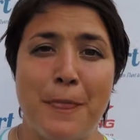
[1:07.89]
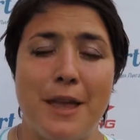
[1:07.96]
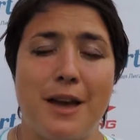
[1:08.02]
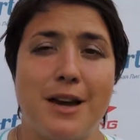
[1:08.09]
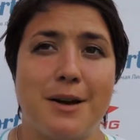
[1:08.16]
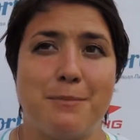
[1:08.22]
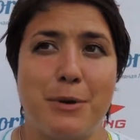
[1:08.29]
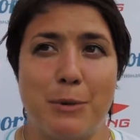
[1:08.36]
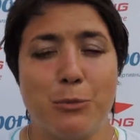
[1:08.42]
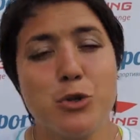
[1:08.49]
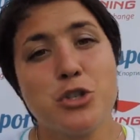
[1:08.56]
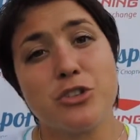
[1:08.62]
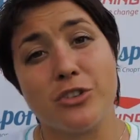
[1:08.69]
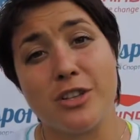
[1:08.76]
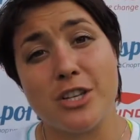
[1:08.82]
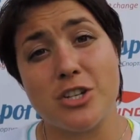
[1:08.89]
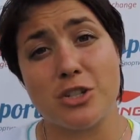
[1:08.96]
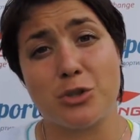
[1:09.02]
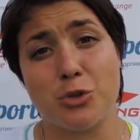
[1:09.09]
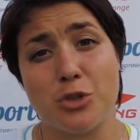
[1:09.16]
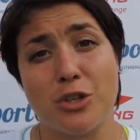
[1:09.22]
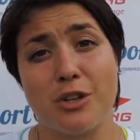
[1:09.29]
А преимущество
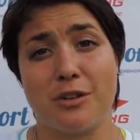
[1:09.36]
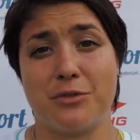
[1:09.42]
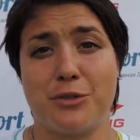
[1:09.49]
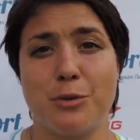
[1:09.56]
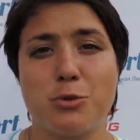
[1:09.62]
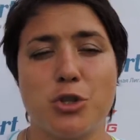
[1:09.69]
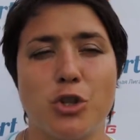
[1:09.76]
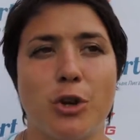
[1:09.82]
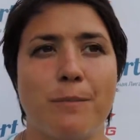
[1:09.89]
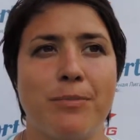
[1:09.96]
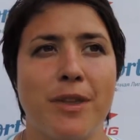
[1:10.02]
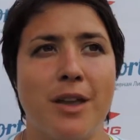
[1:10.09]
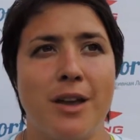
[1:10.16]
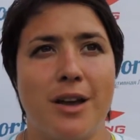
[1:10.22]
наших турниров в том, что